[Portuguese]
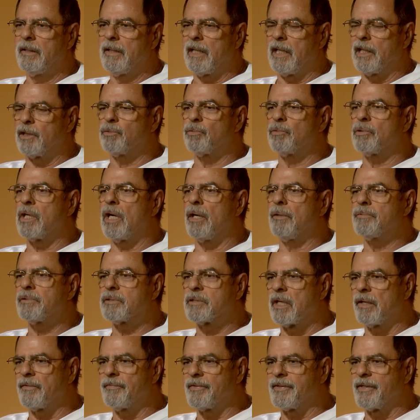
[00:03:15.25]
A Ducal
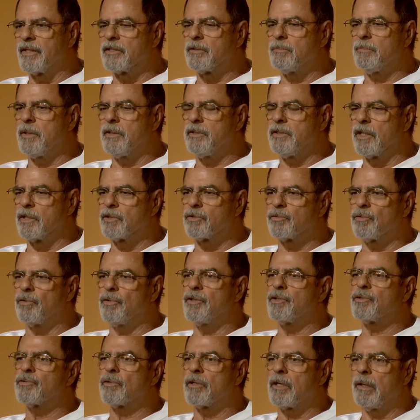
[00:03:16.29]
estava nas
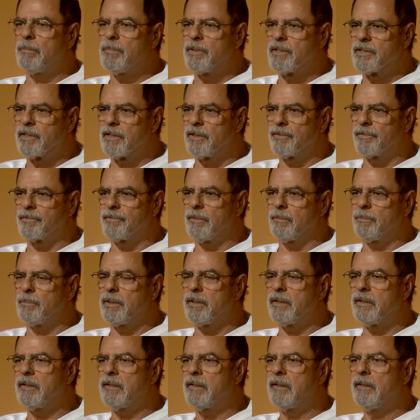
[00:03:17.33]
imediações, o camiseiro
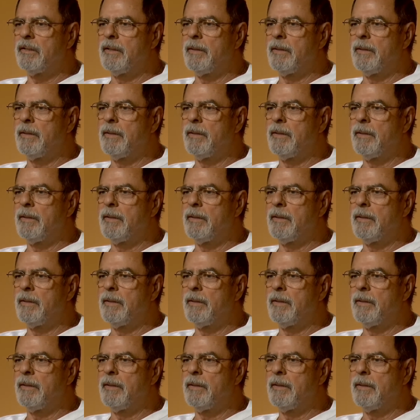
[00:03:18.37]
também.